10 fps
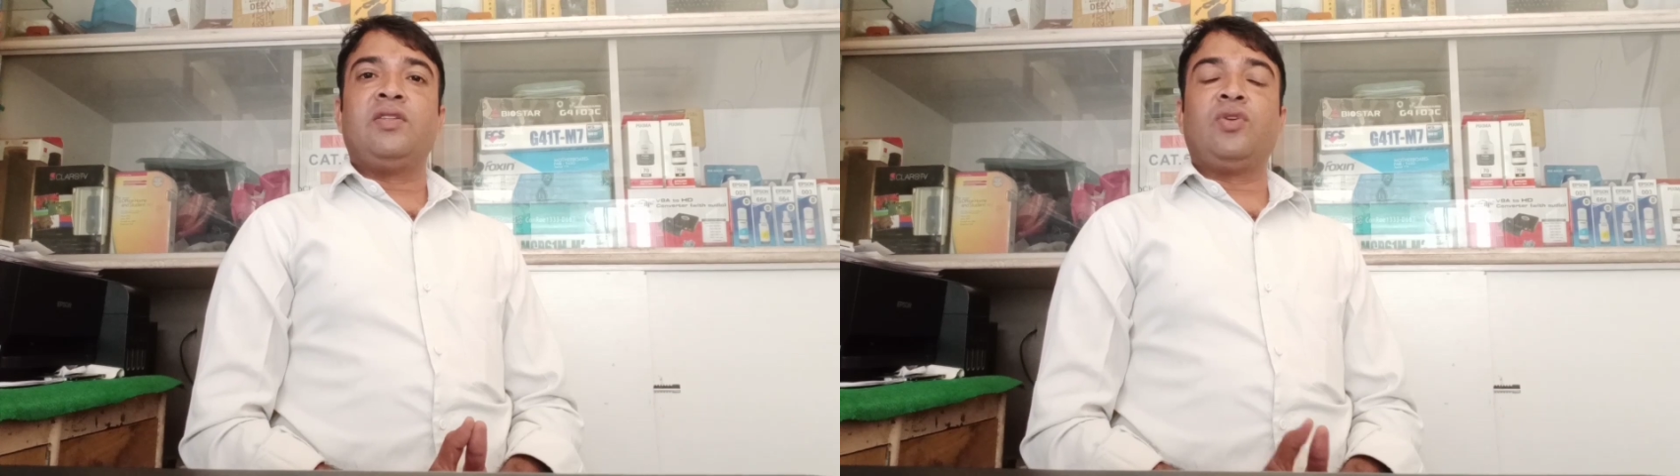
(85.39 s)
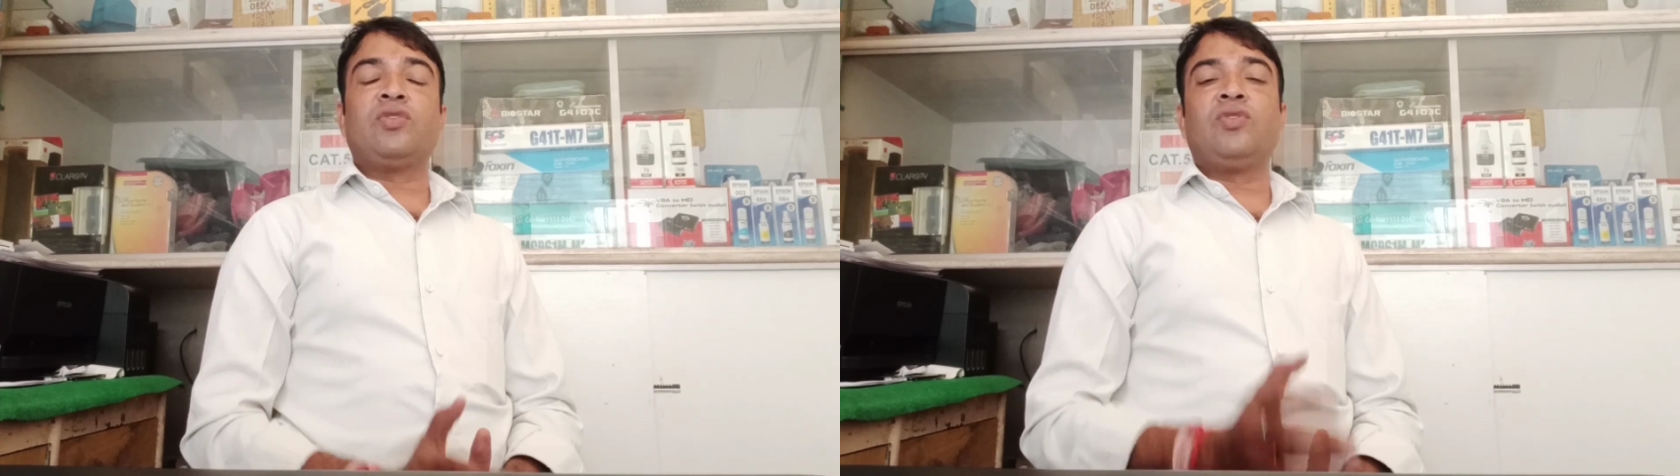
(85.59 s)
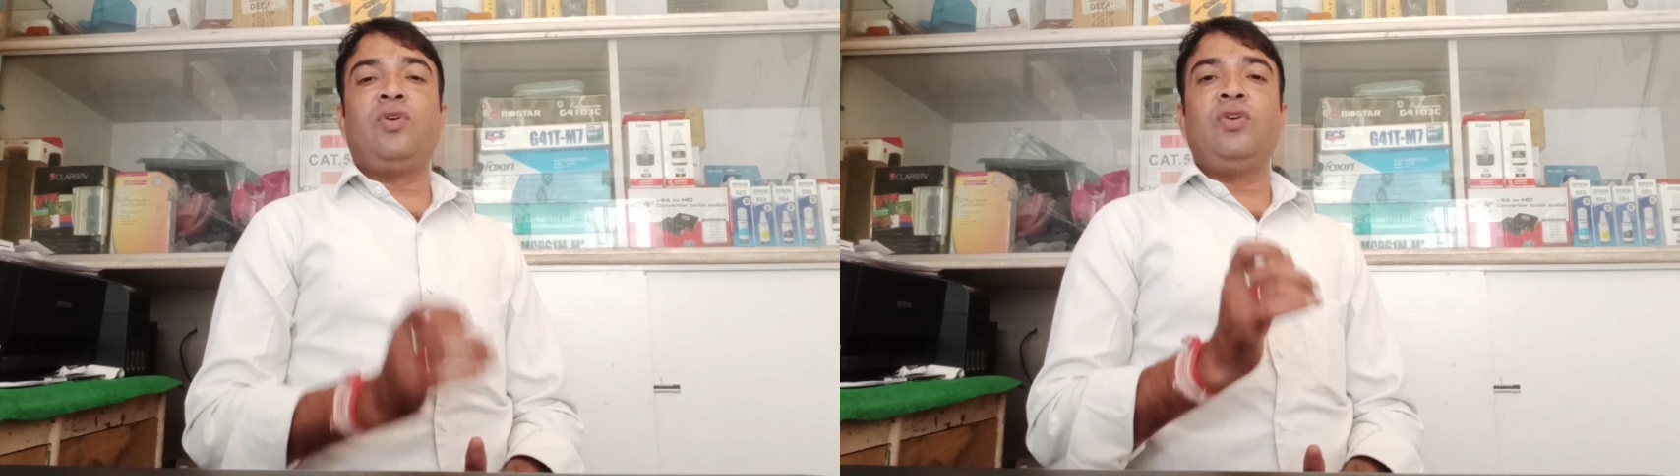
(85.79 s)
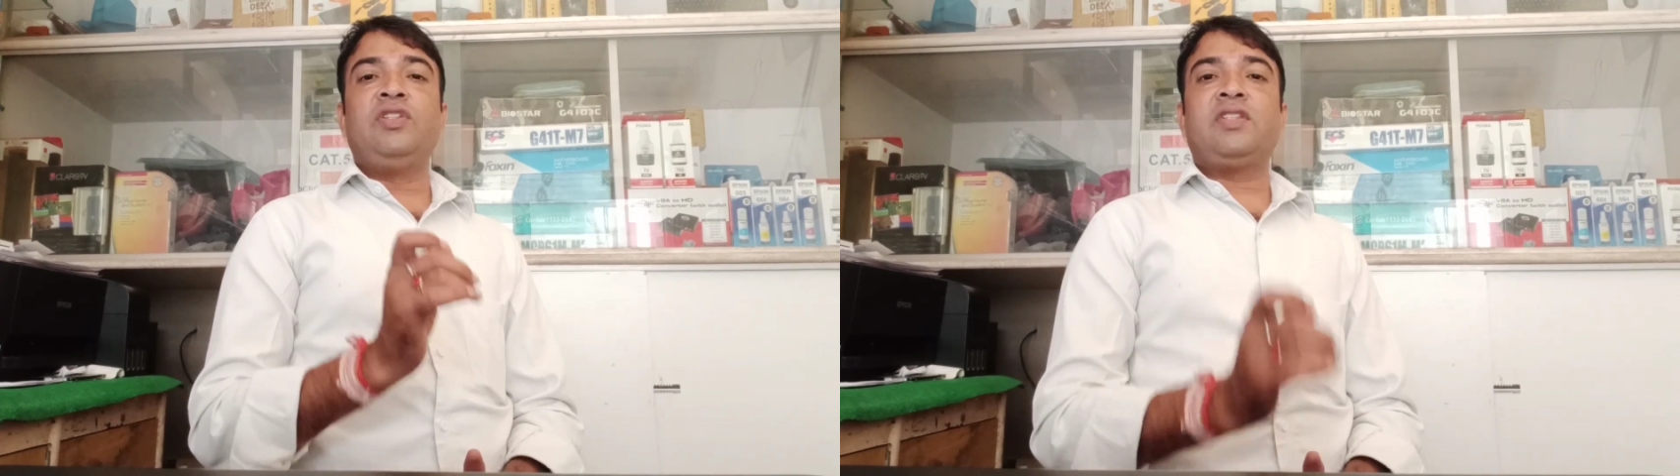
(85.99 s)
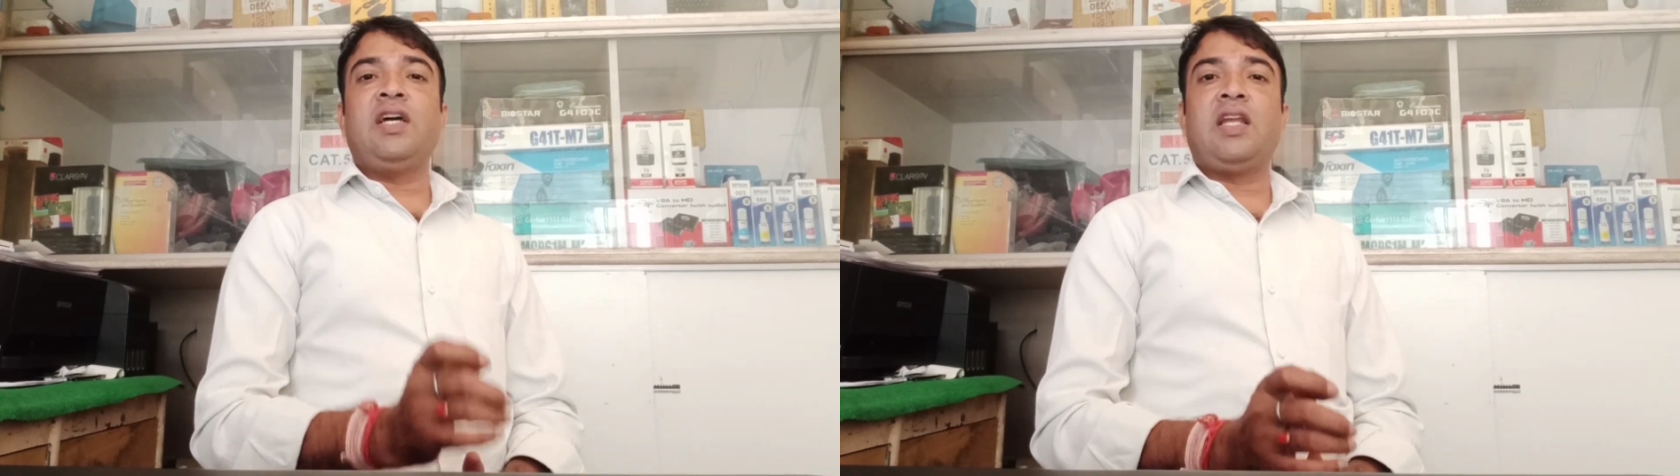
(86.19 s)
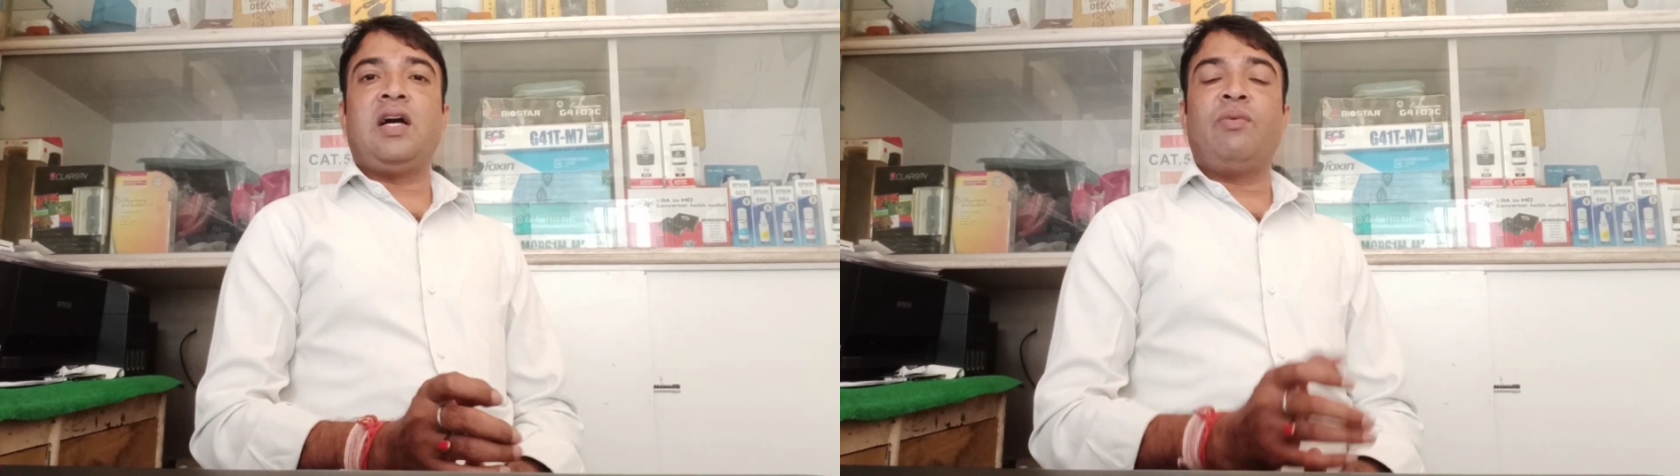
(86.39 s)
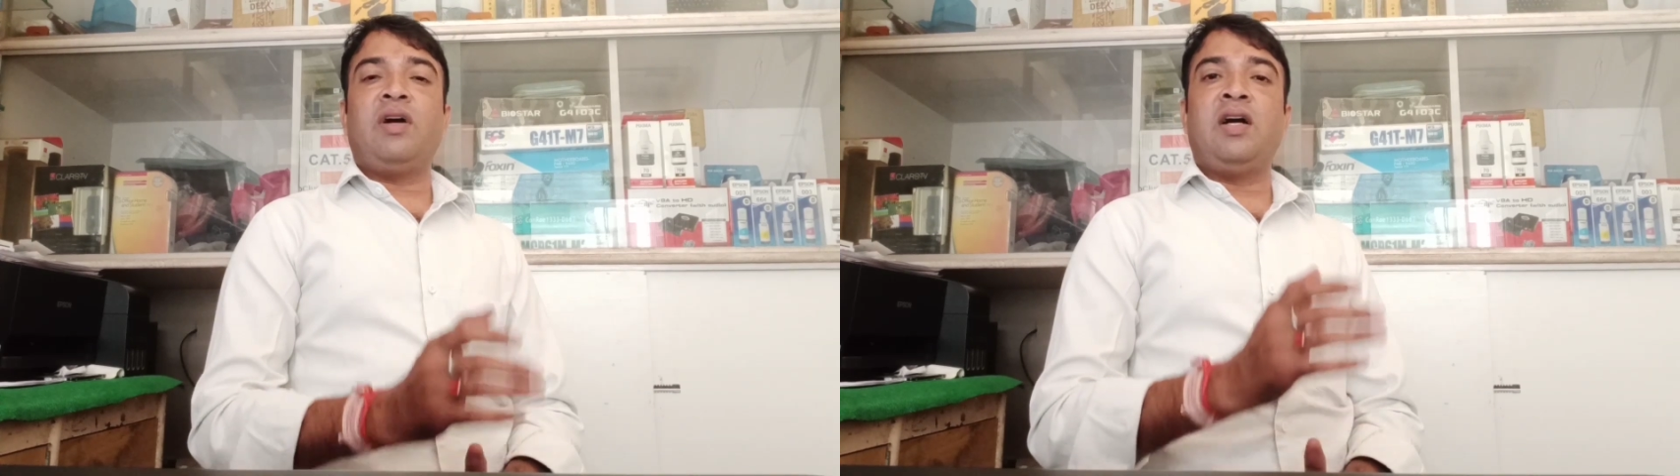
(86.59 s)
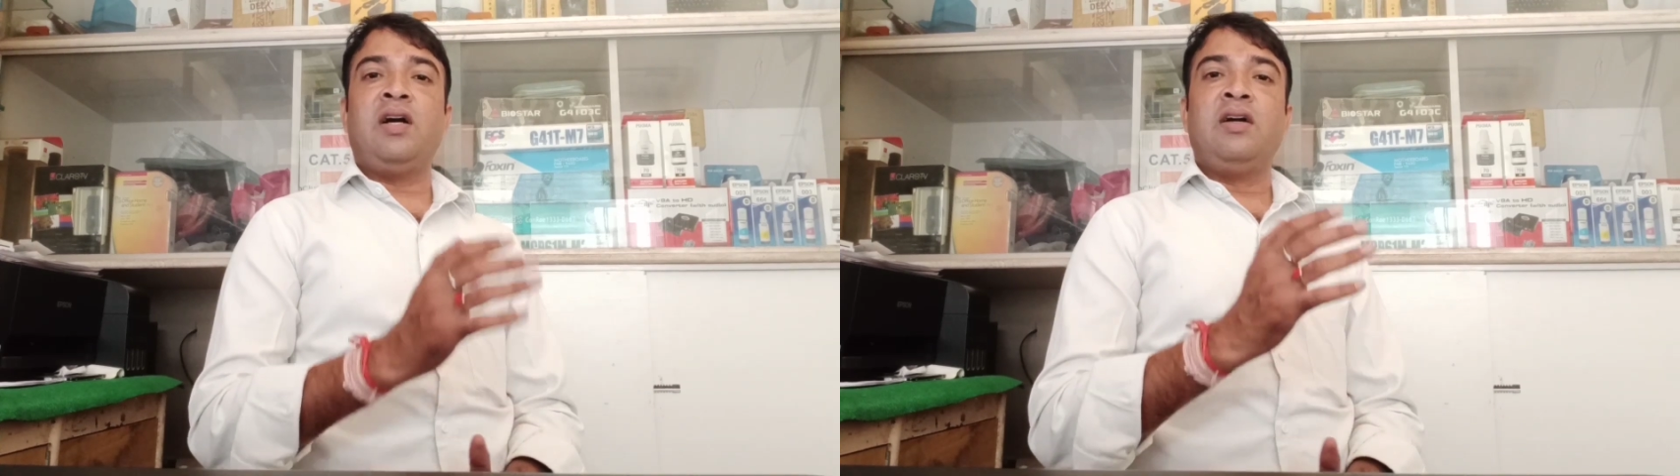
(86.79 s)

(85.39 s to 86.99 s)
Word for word: दोस्तों इसके अलावा